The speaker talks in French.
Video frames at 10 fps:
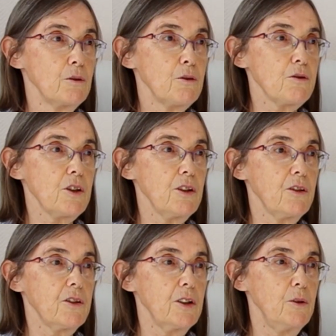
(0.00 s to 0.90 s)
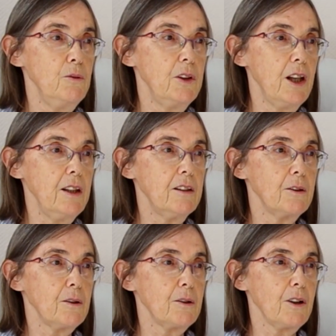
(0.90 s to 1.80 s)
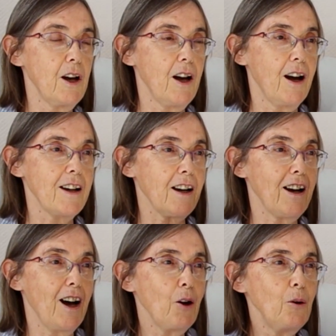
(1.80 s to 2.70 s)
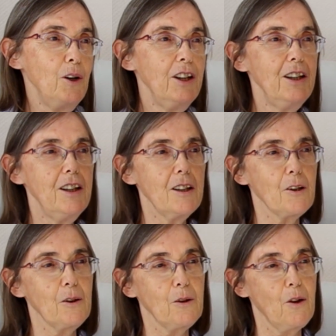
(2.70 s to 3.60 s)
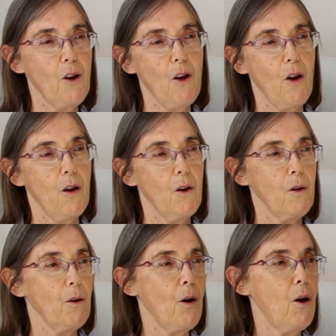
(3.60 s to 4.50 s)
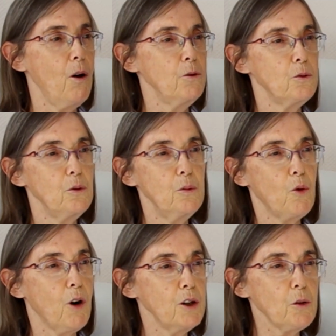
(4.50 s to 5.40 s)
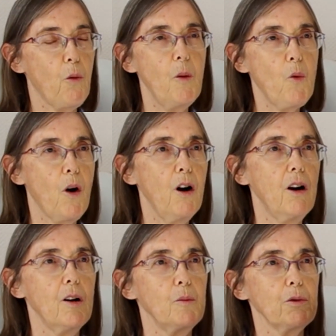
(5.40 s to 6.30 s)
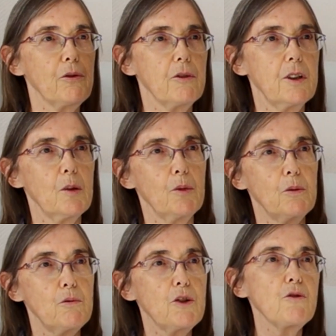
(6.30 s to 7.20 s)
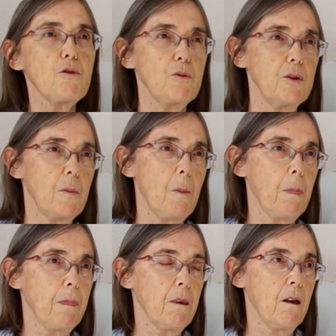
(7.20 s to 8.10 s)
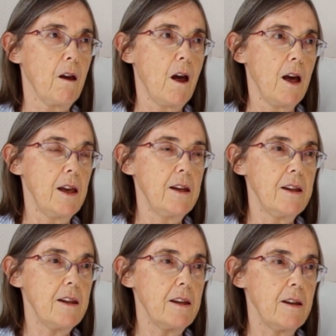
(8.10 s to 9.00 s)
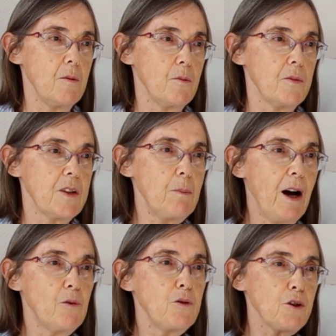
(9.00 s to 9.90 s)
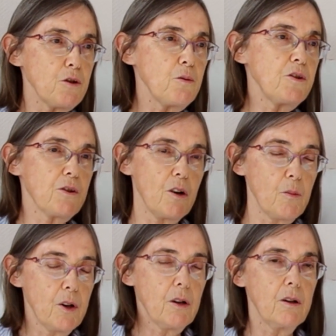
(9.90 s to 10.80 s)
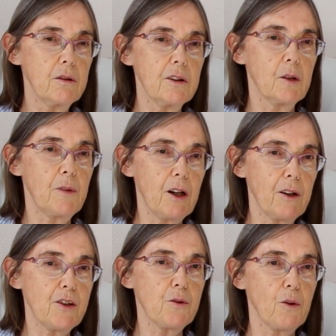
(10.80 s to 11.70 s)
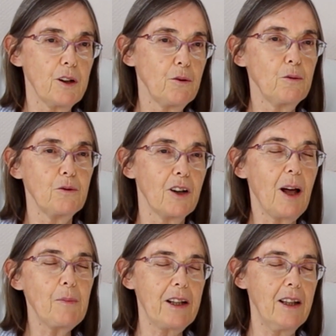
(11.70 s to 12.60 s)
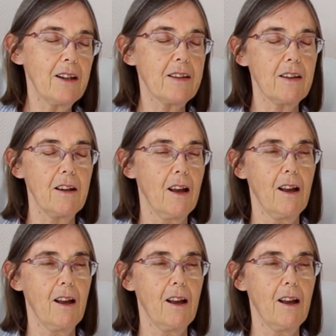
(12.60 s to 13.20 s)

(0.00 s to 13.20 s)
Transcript: Donc c'est une aide euh, à, relire euh, un, deux mois, trois mois, pour se dire, bon, où j'en suis. Et, c'est pas où j'en suis seulement dans ma relation à Dieu ou dans la prière, c'est